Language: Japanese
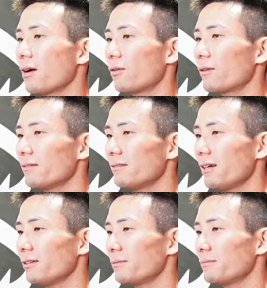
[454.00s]
これぐ
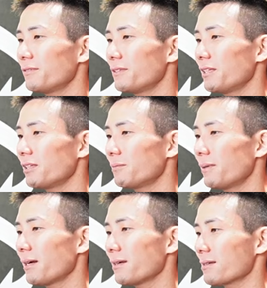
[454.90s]
らいの
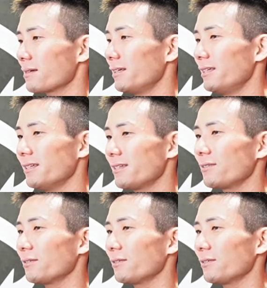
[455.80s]
フィジークバランスがいいです